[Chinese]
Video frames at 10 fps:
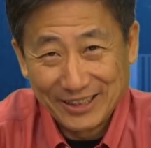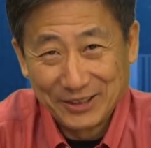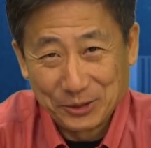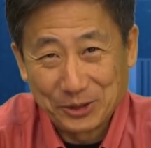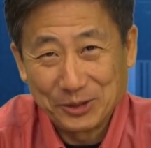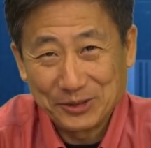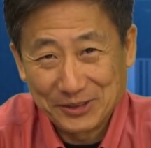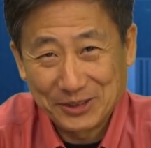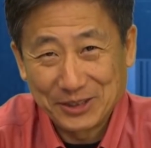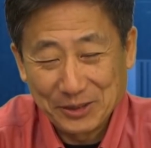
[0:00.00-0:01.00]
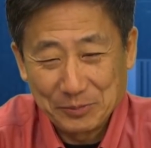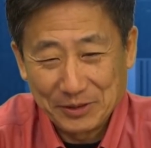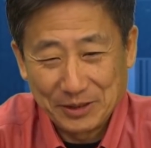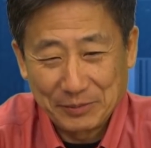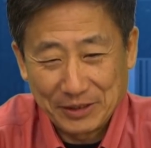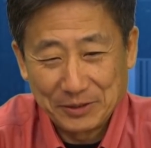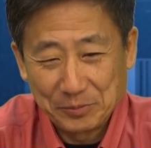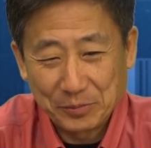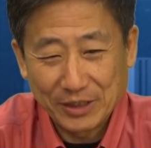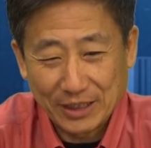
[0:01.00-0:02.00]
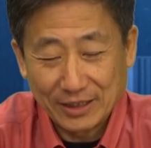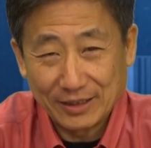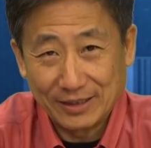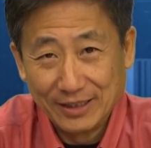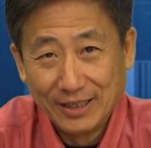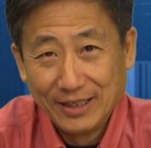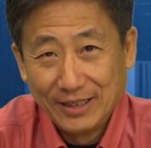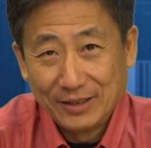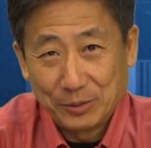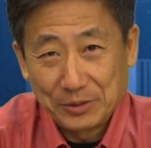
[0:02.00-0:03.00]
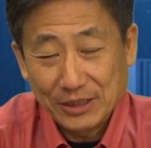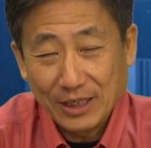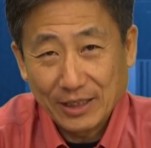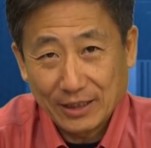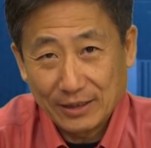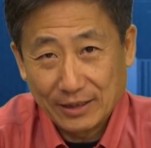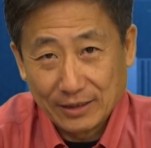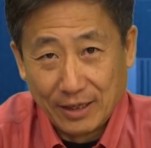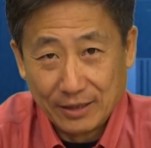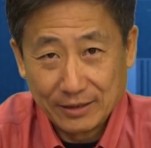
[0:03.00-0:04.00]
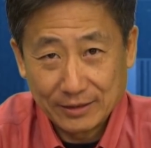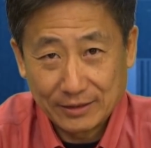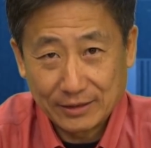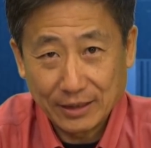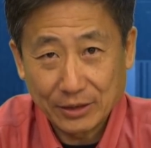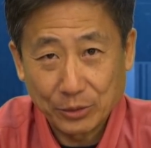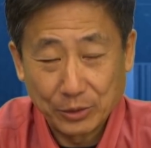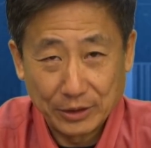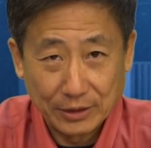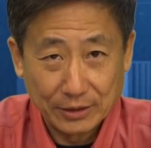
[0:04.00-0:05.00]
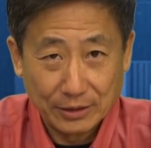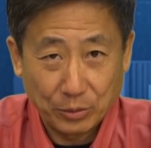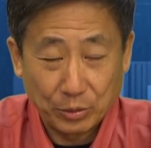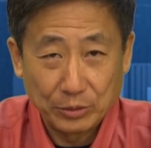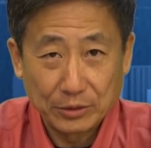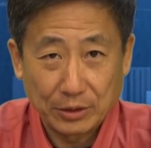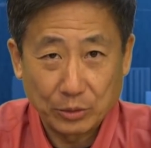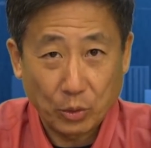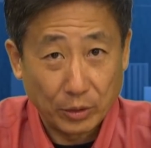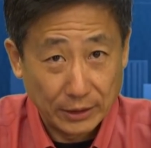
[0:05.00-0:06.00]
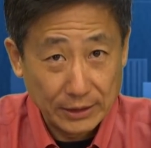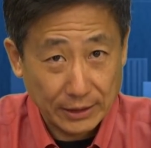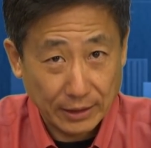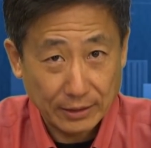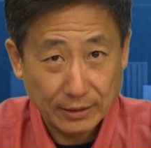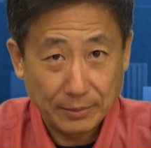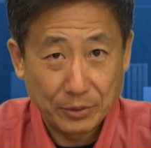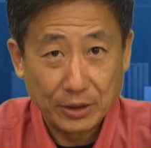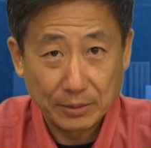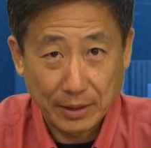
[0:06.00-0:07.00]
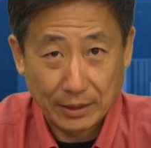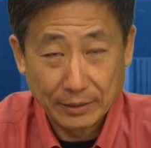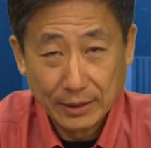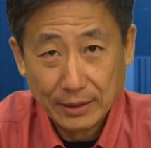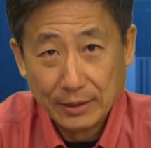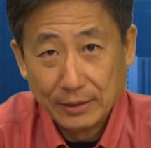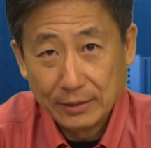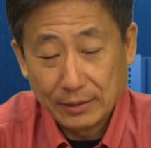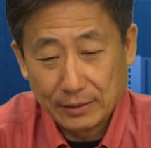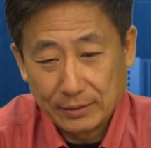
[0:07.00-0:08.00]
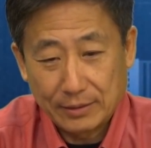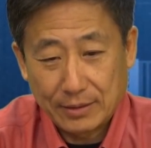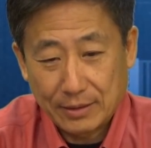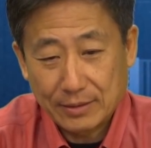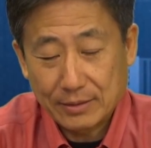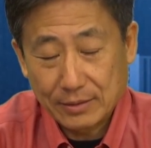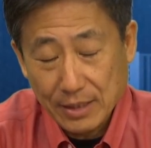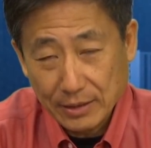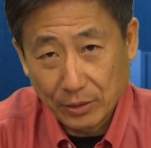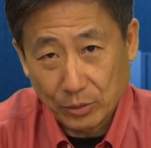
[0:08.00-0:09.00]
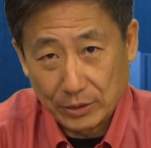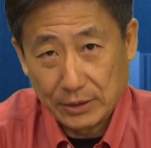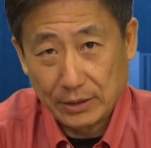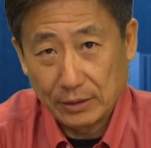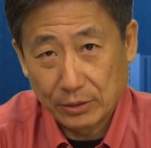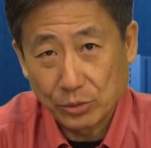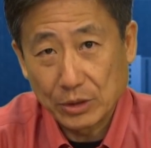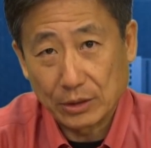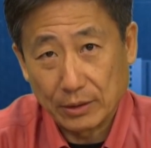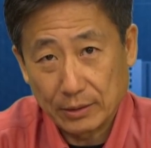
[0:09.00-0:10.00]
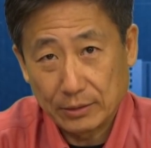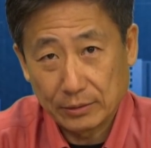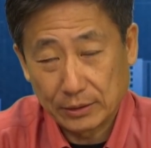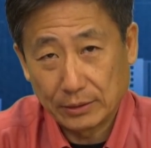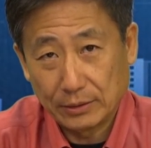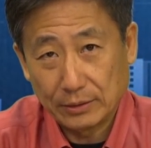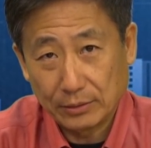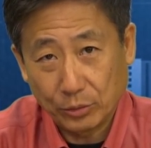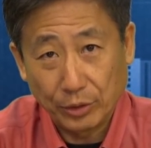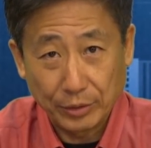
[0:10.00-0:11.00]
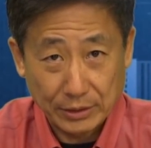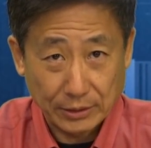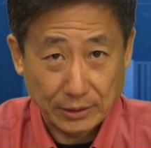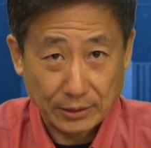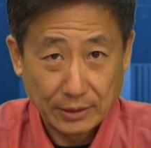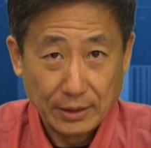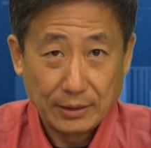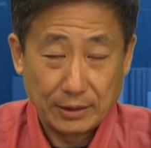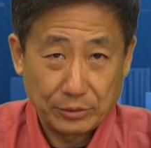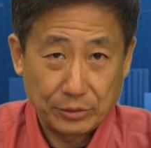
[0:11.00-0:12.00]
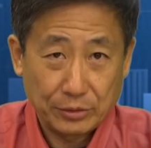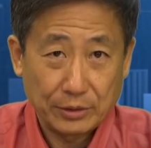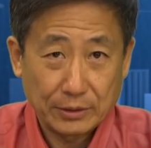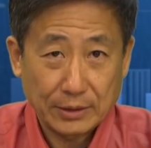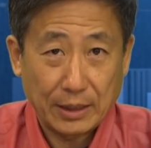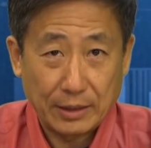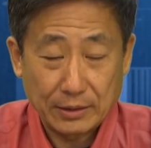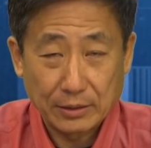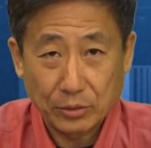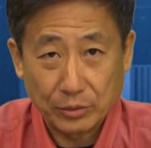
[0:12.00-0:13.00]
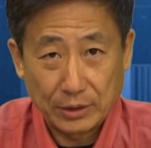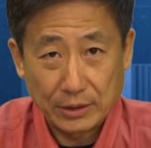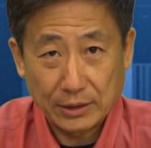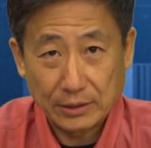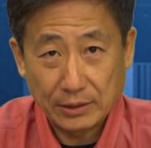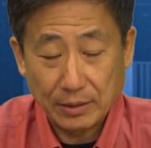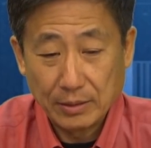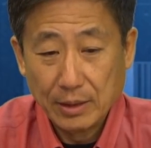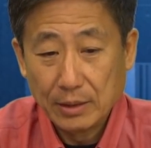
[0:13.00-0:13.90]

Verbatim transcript: 他有时候是跟一般人不太一样哈。我们之前给大家介绍过一个活动叫做火人节啊，burning man。呃，那个火人节的宗旨呢，就是回归自己。也就是说，在这个火人节期间，